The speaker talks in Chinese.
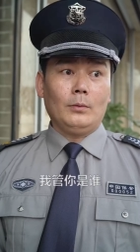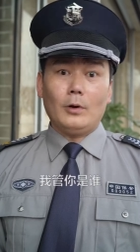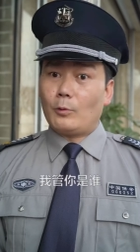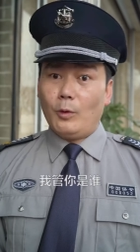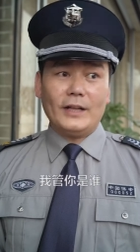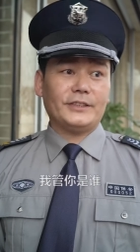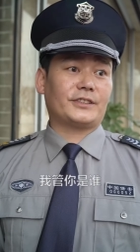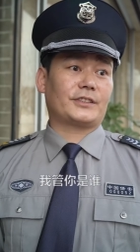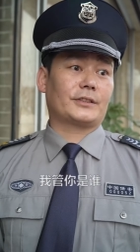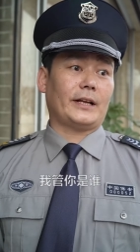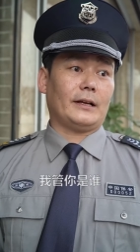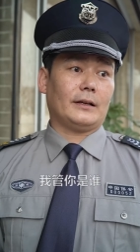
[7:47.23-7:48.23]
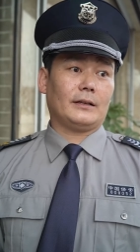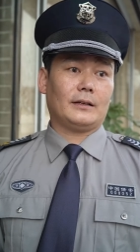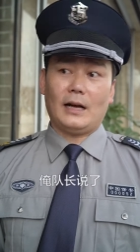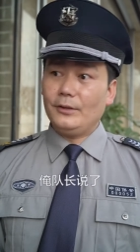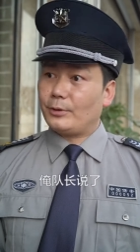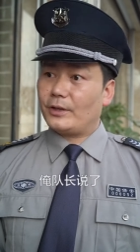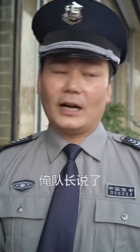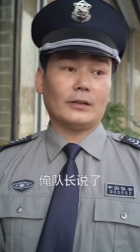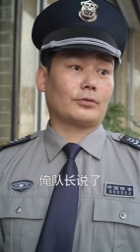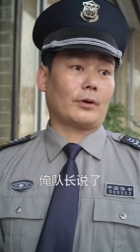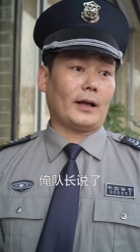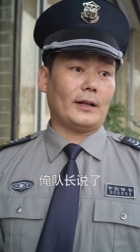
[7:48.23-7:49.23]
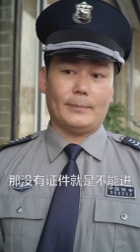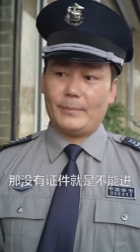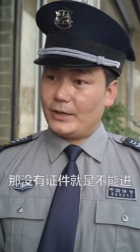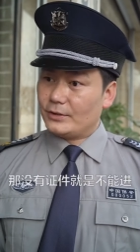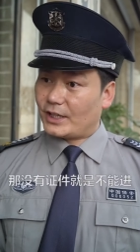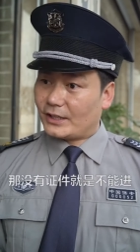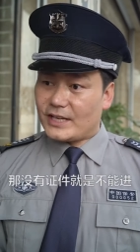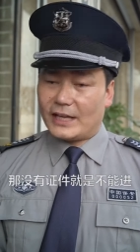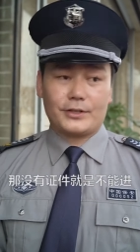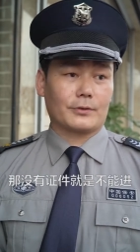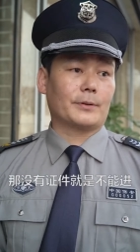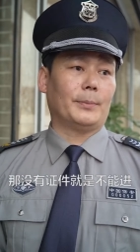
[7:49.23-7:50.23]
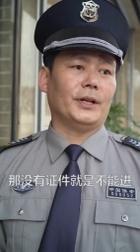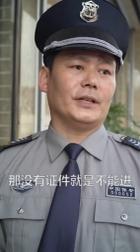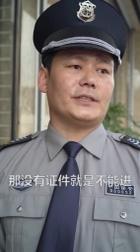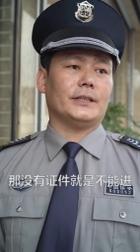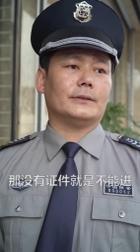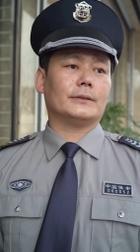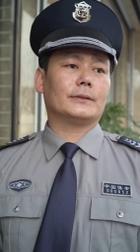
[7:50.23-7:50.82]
我管你是谁，俺队长说了，那没有证件就是不能进。